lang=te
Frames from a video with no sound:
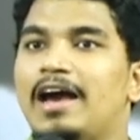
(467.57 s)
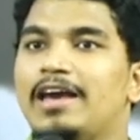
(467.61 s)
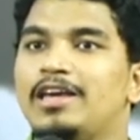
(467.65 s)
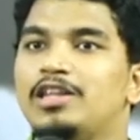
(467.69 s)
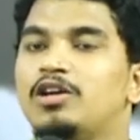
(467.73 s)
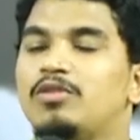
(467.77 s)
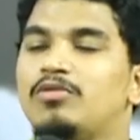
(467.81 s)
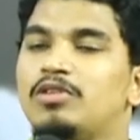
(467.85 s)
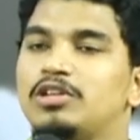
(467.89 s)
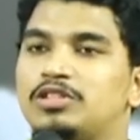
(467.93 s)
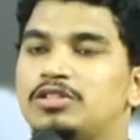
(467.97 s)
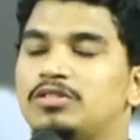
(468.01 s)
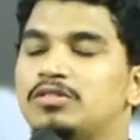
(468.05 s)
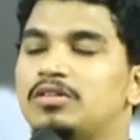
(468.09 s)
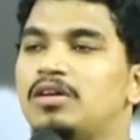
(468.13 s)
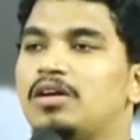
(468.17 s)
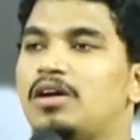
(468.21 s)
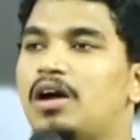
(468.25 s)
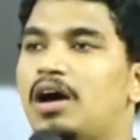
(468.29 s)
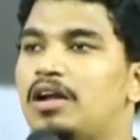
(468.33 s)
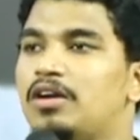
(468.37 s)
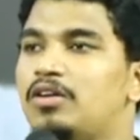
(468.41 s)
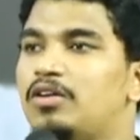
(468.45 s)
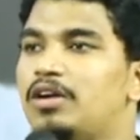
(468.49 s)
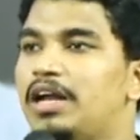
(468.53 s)
ఐదో వచనం
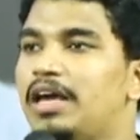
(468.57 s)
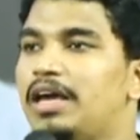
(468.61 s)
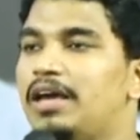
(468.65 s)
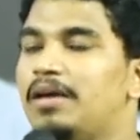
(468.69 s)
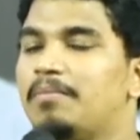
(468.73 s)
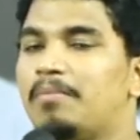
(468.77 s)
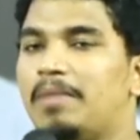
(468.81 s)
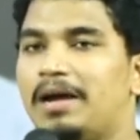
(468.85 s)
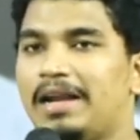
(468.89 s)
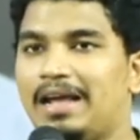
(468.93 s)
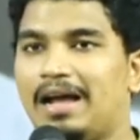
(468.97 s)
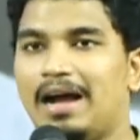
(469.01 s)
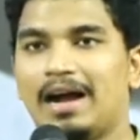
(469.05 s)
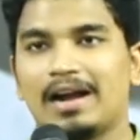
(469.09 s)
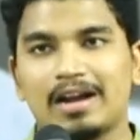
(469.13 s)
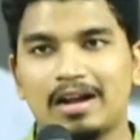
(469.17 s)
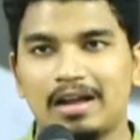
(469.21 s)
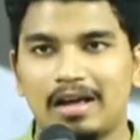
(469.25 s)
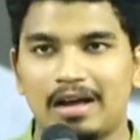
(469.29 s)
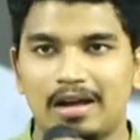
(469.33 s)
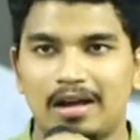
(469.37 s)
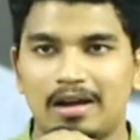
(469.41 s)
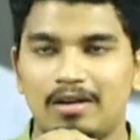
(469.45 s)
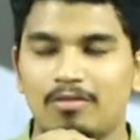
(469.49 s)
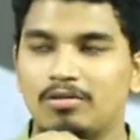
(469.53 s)
కానుండి మరి
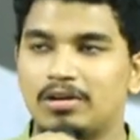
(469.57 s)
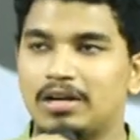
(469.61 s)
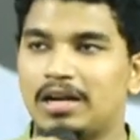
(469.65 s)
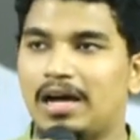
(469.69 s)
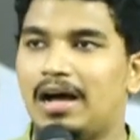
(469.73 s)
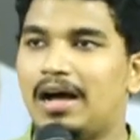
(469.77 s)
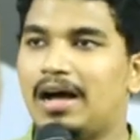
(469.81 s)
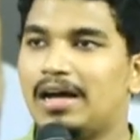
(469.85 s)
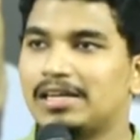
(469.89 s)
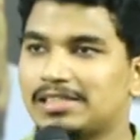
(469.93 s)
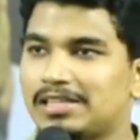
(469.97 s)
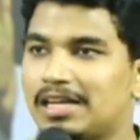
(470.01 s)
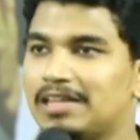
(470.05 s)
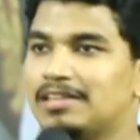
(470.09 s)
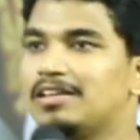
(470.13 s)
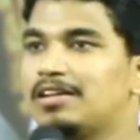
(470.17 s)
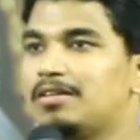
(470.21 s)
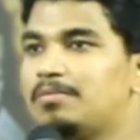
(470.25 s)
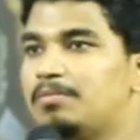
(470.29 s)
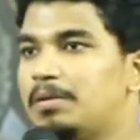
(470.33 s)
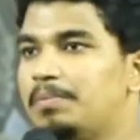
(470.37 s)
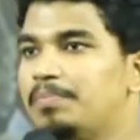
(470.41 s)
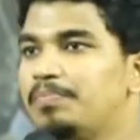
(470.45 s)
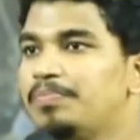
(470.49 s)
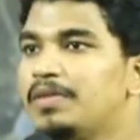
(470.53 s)
అక్కడ ఉన్న ఆ
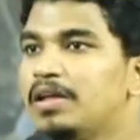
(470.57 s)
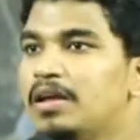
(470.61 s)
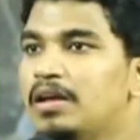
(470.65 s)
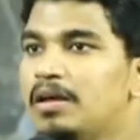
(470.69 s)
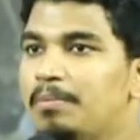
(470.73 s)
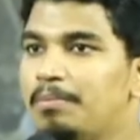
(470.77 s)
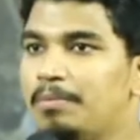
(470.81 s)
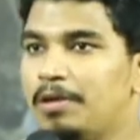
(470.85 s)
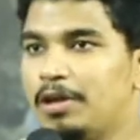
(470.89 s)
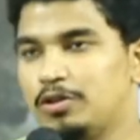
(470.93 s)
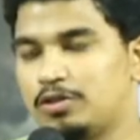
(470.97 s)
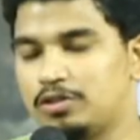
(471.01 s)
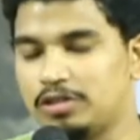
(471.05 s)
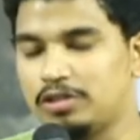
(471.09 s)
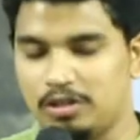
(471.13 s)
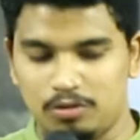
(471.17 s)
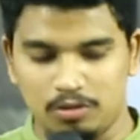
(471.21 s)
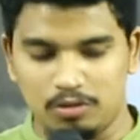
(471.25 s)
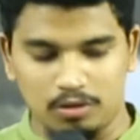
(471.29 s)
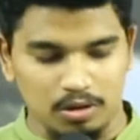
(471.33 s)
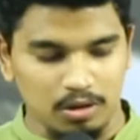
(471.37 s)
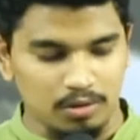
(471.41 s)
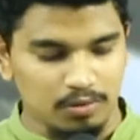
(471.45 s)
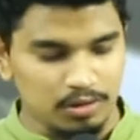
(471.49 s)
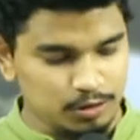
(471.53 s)
సందర్భం మీరు
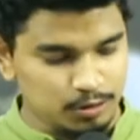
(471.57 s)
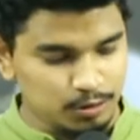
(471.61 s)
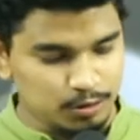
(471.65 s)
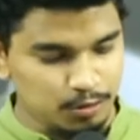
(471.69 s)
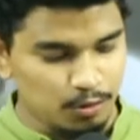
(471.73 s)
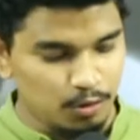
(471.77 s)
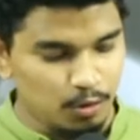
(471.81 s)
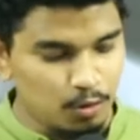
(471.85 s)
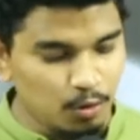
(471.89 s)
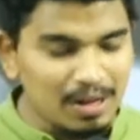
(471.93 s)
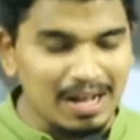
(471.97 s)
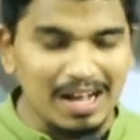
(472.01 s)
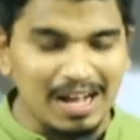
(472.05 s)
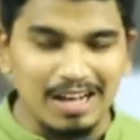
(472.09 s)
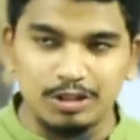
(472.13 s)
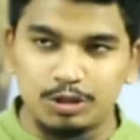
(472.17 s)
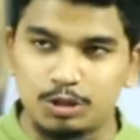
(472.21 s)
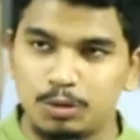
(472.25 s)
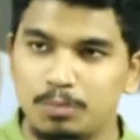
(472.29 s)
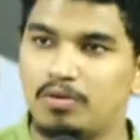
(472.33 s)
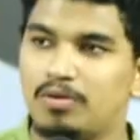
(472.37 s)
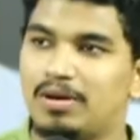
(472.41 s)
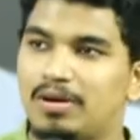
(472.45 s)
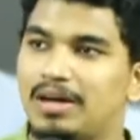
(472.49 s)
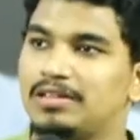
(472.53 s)
చదువుకోవచ్చు లూకా
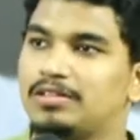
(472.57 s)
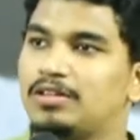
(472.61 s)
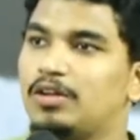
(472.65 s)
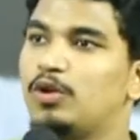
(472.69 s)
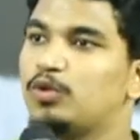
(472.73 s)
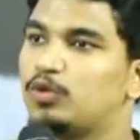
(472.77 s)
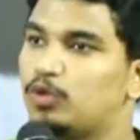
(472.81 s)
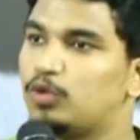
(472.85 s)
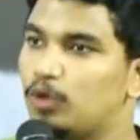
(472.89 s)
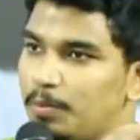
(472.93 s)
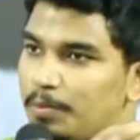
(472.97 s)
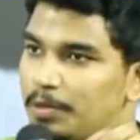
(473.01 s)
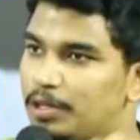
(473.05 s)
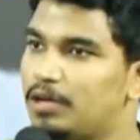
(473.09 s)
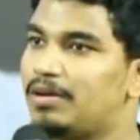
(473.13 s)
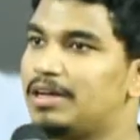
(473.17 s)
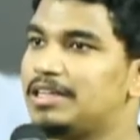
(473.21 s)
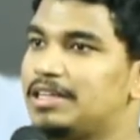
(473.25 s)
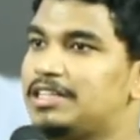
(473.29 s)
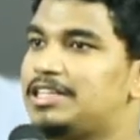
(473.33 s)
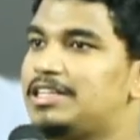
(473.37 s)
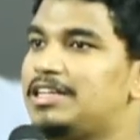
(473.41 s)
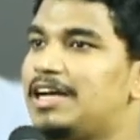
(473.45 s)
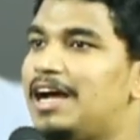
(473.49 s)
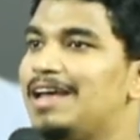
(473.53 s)
శుభవార్తలో తొమ్మిదవ
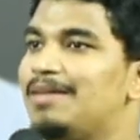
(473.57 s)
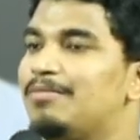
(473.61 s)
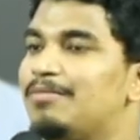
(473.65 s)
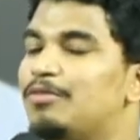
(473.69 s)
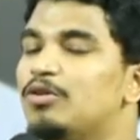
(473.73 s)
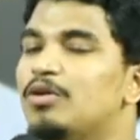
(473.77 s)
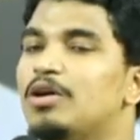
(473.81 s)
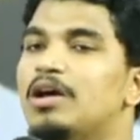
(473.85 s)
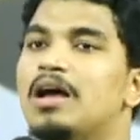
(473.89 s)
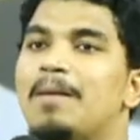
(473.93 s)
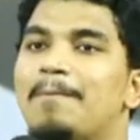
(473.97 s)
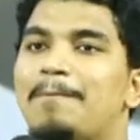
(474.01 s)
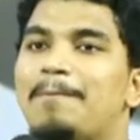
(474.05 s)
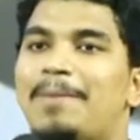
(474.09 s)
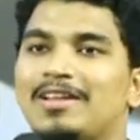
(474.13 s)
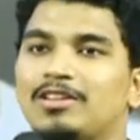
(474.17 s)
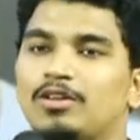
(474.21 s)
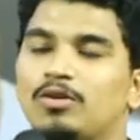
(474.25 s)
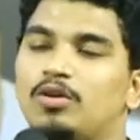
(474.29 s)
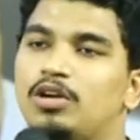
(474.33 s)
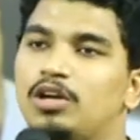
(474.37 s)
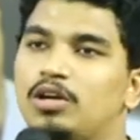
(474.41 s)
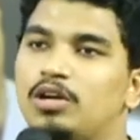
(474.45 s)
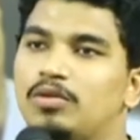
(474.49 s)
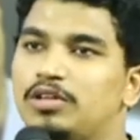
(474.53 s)
అధ్యాయము
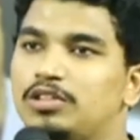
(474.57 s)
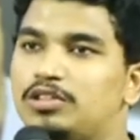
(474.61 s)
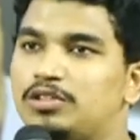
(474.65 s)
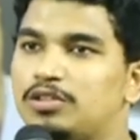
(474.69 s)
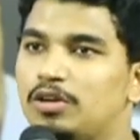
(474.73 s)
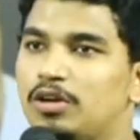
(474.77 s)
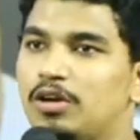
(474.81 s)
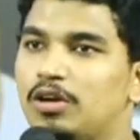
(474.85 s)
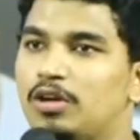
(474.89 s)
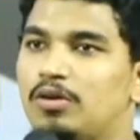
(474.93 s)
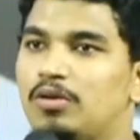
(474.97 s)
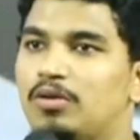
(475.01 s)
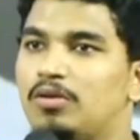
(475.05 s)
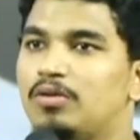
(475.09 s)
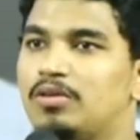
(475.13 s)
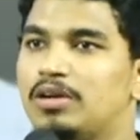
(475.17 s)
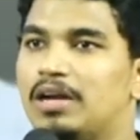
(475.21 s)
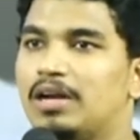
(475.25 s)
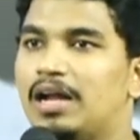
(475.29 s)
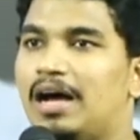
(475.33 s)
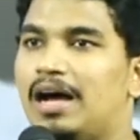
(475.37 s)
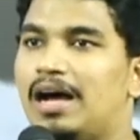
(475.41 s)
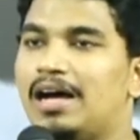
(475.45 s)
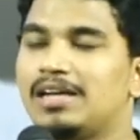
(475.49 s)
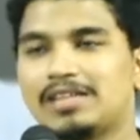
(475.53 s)
పదకొండవ వచనంలో
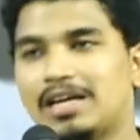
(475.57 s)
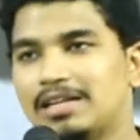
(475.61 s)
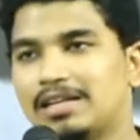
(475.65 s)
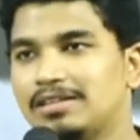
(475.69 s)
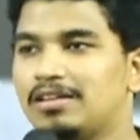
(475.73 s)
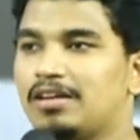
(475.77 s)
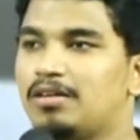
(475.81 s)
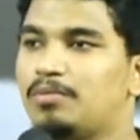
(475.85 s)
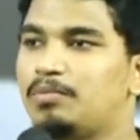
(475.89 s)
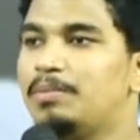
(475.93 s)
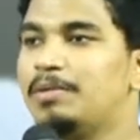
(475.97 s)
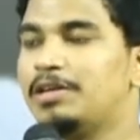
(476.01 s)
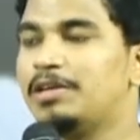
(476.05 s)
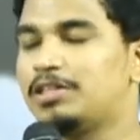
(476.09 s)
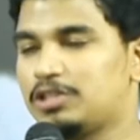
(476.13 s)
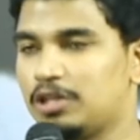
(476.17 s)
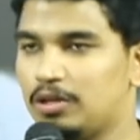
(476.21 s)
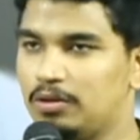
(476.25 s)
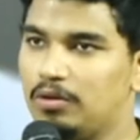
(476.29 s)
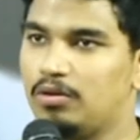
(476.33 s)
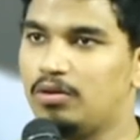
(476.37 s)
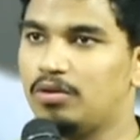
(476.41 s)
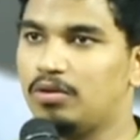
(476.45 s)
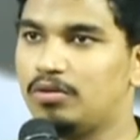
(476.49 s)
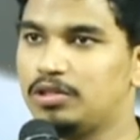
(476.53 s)
ఉన్న ఆ సందర్భం మీరు
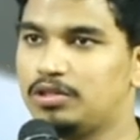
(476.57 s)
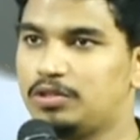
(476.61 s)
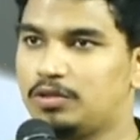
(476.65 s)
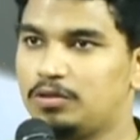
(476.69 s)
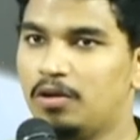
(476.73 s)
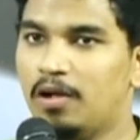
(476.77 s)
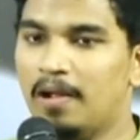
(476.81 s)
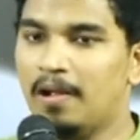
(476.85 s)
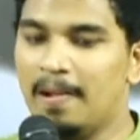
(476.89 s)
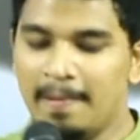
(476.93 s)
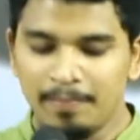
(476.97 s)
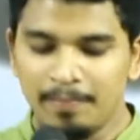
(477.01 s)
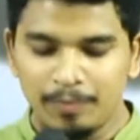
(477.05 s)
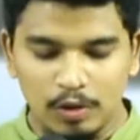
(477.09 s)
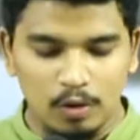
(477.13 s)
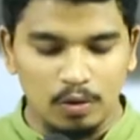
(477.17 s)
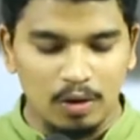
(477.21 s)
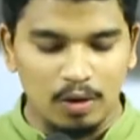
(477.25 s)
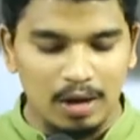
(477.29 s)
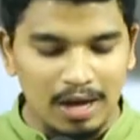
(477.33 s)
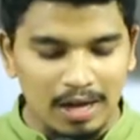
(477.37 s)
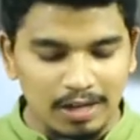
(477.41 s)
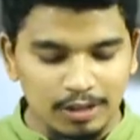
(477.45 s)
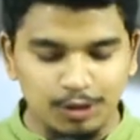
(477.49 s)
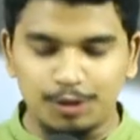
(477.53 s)
చదువుకోవచ్చు
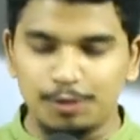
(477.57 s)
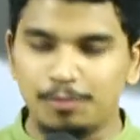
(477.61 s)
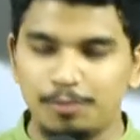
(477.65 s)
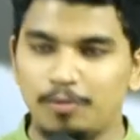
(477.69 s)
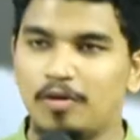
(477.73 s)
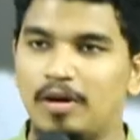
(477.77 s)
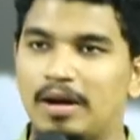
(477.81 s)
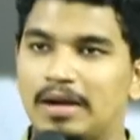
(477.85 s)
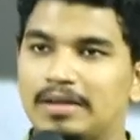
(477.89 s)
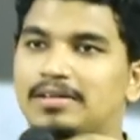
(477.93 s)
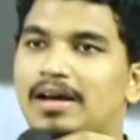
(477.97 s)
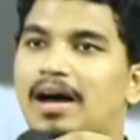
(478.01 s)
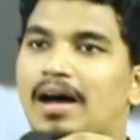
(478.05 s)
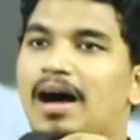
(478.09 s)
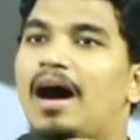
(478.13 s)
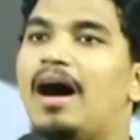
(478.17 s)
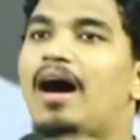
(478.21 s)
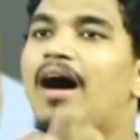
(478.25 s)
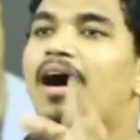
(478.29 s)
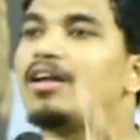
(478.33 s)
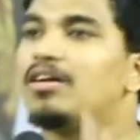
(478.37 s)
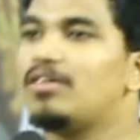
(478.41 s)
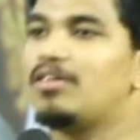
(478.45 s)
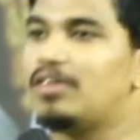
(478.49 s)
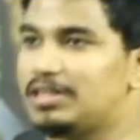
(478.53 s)
యోహాను శుభవార్త
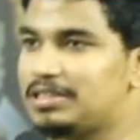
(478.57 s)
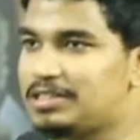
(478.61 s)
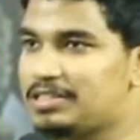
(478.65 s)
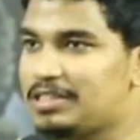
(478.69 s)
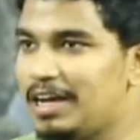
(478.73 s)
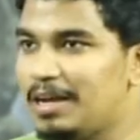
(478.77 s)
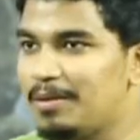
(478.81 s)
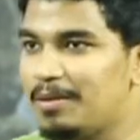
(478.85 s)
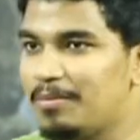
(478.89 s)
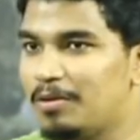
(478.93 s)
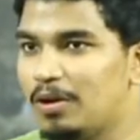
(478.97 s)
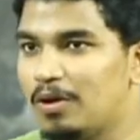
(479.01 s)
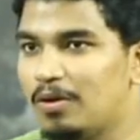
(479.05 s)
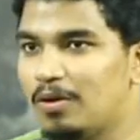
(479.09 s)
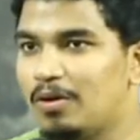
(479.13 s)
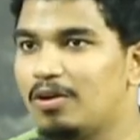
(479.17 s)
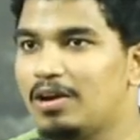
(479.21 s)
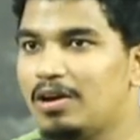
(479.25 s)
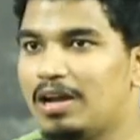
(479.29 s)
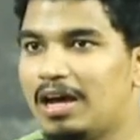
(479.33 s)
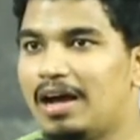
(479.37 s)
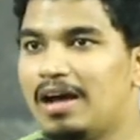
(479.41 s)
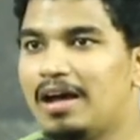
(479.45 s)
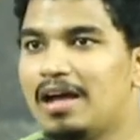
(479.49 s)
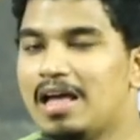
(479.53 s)
ఆరో అధ్యాయంలో
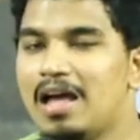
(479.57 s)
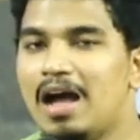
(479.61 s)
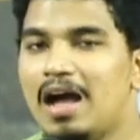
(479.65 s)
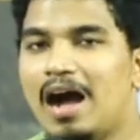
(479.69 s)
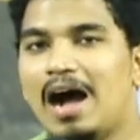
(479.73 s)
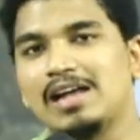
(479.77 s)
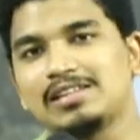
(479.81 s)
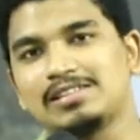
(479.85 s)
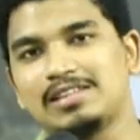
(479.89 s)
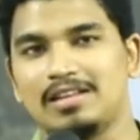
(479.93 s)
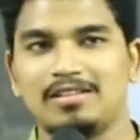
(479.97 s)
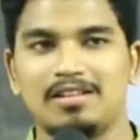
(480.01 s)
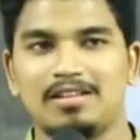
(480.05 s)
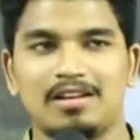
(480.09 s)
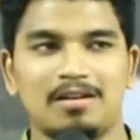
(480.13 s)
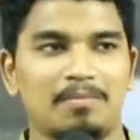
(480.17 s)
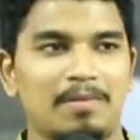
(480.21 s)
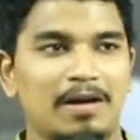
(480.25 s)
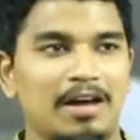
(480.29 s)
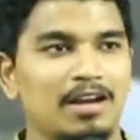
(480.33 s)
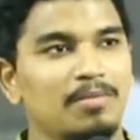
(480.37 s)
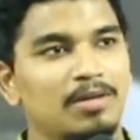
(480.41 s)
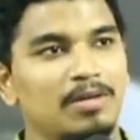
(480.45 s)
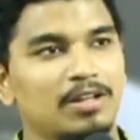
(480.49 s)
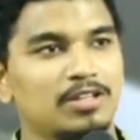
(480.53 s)
కూడా ఆ
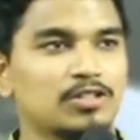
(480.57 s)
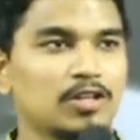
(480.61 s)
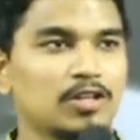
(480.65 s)
సందర్భాన్ని మీరు